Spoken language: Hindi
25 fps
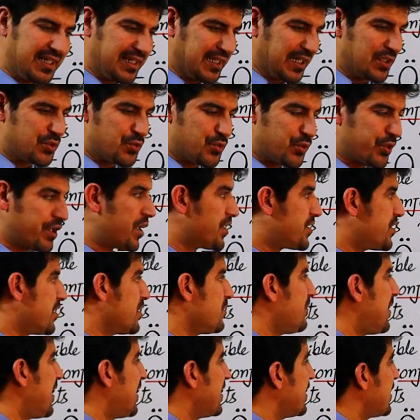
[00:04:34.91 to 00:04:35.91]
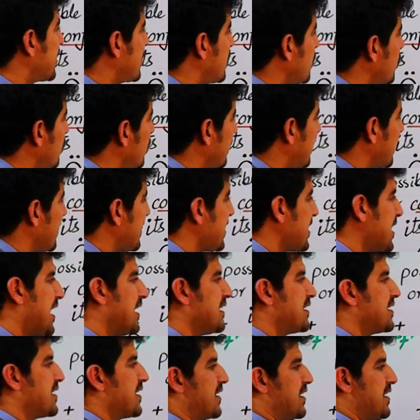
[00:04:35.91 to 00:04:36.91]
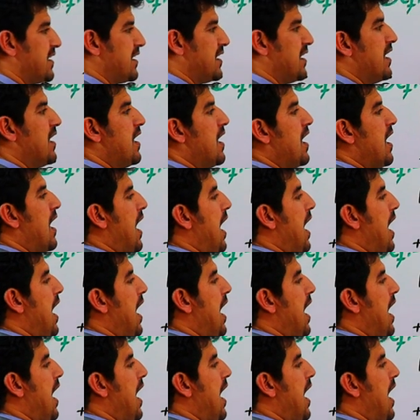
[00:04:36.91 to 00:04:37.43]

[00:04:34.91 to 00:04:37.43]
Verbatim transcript: एक कंजुगेटेड मालिक्यूल के लिए याद रखिए